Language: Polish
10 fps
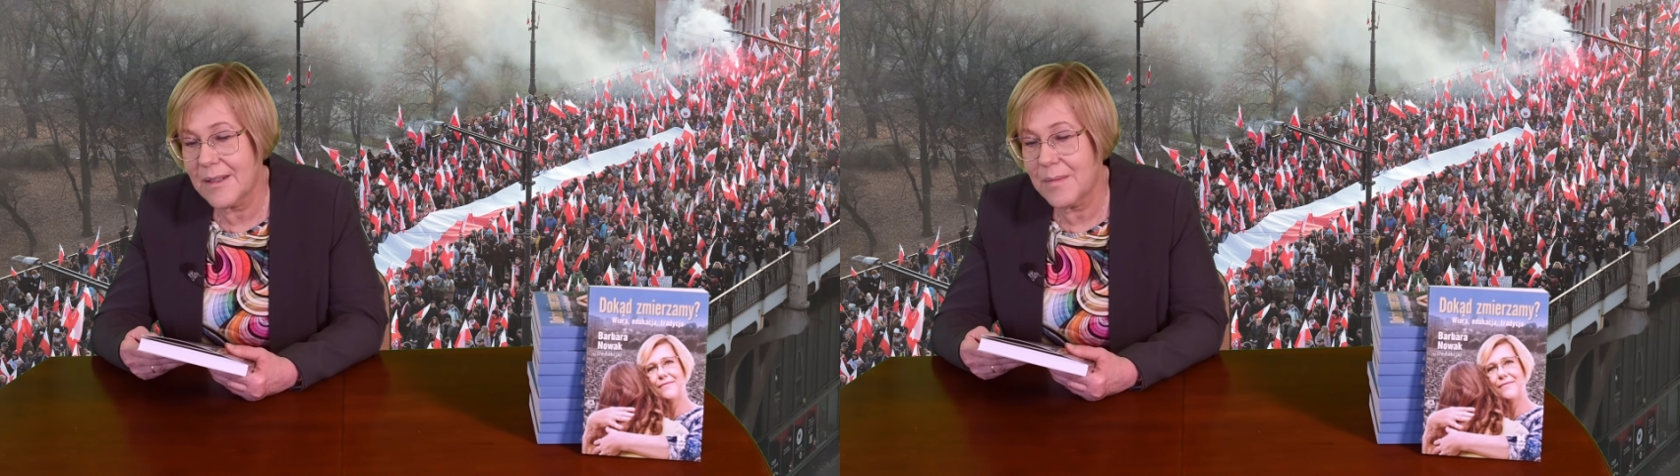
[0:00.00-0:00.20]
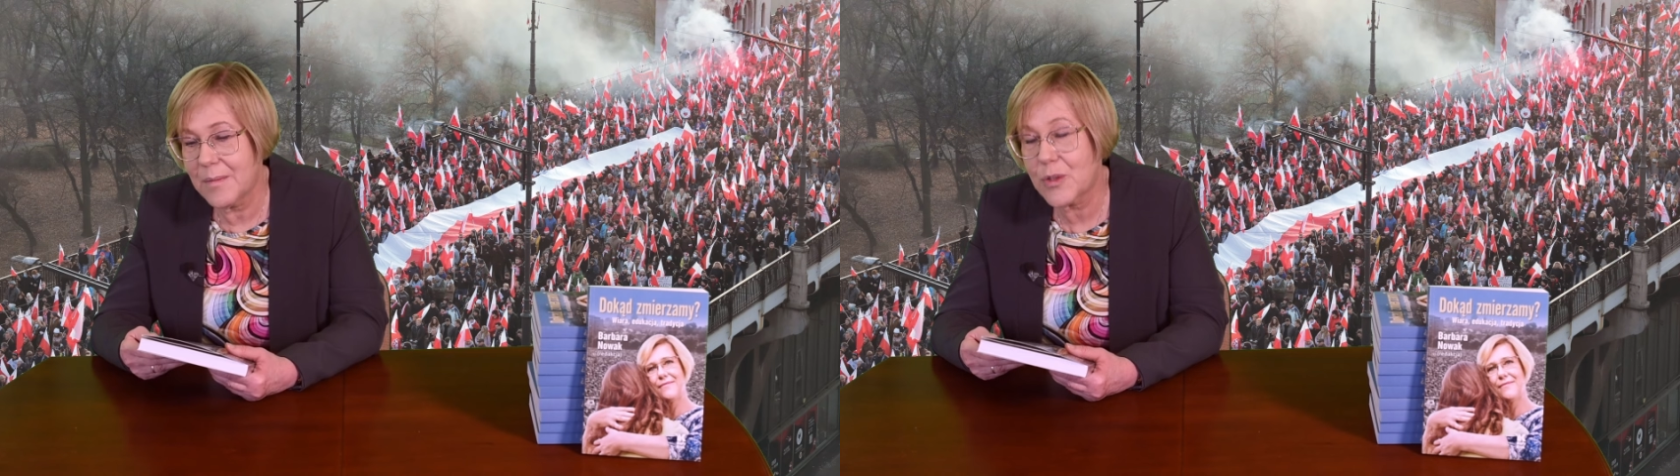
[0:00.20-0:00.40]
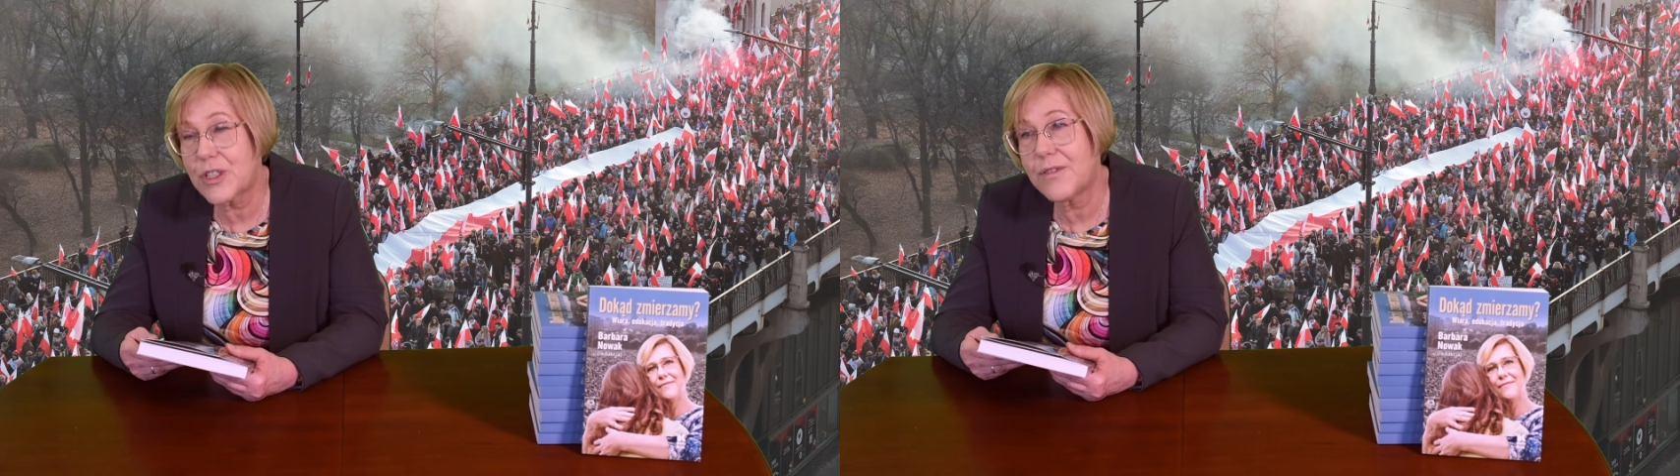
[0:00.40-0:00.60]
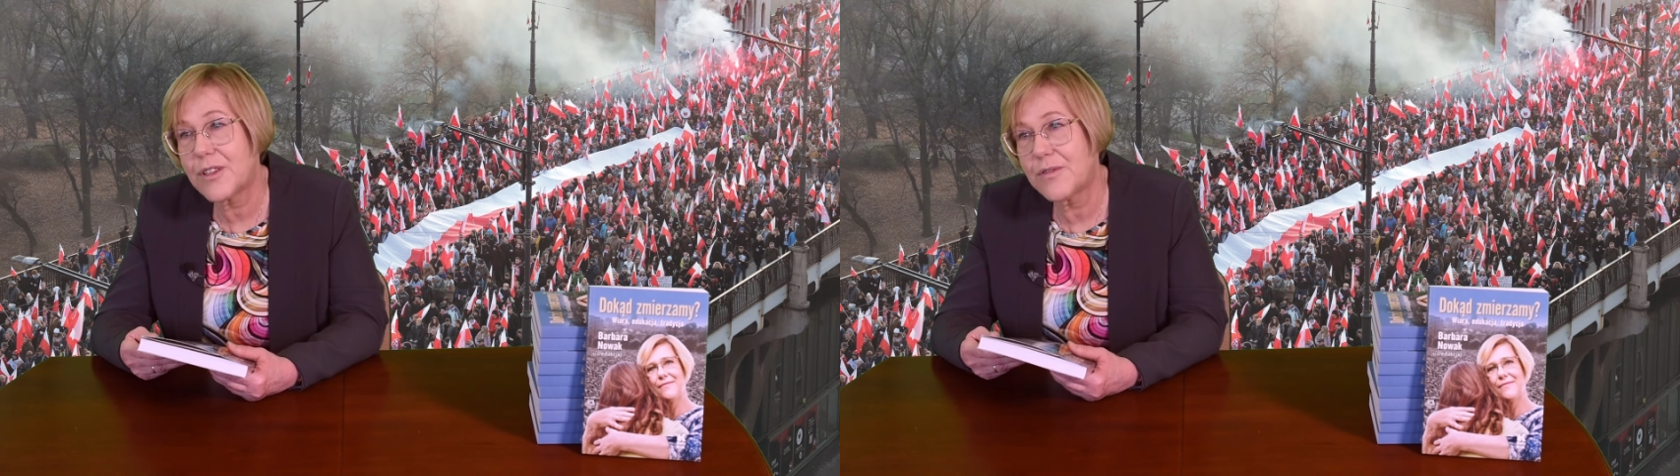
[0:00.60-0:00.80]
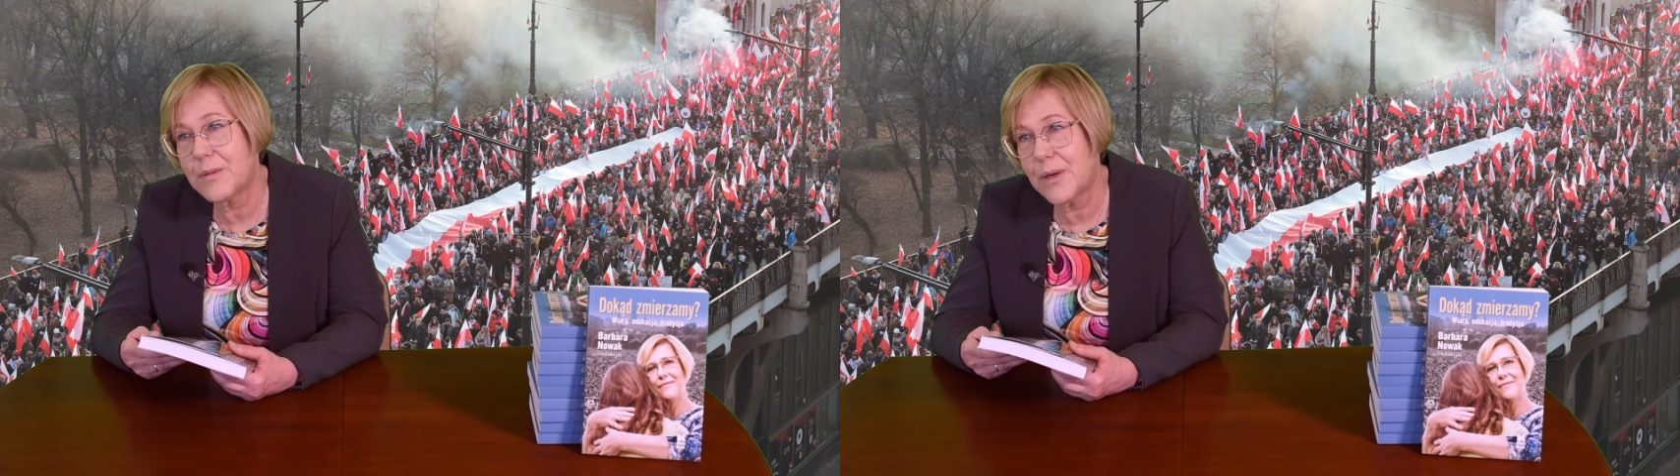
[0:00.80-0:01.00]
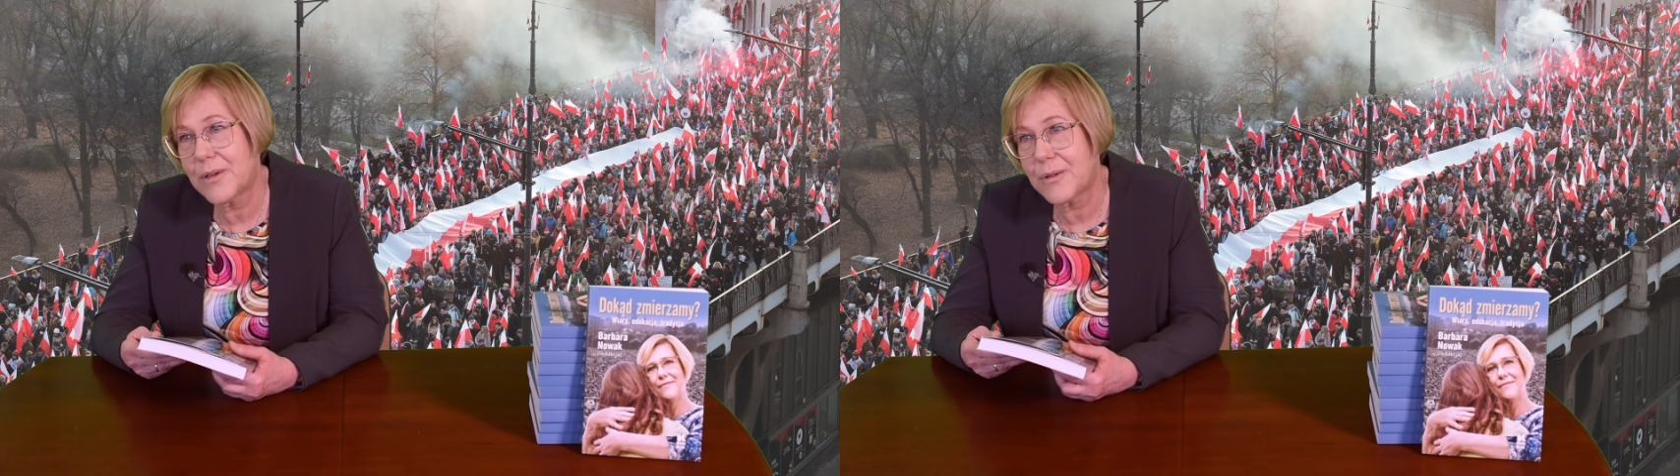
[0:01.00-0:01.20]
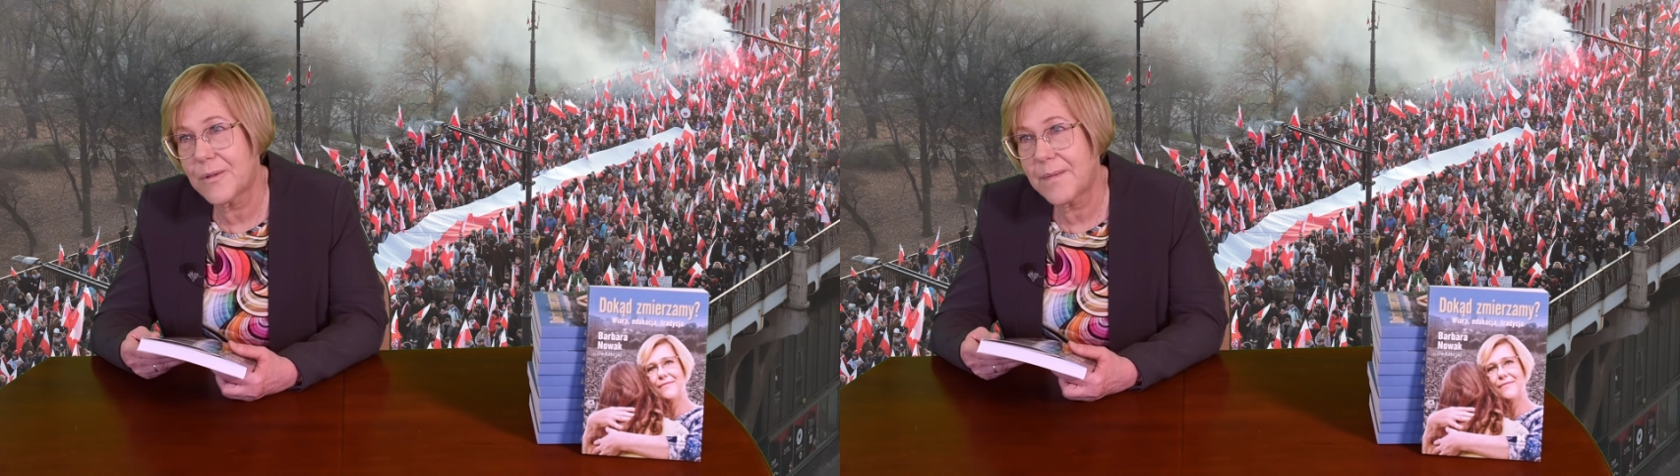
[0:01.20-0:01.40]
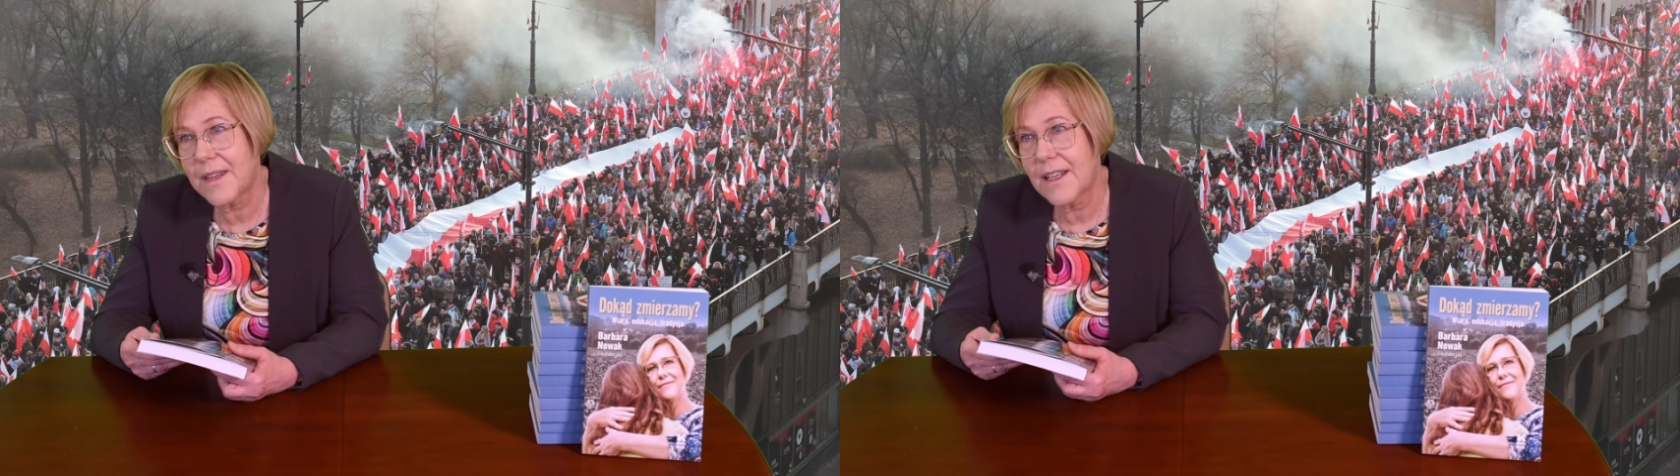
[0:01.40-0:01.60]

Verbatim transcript: możliwość wyboru,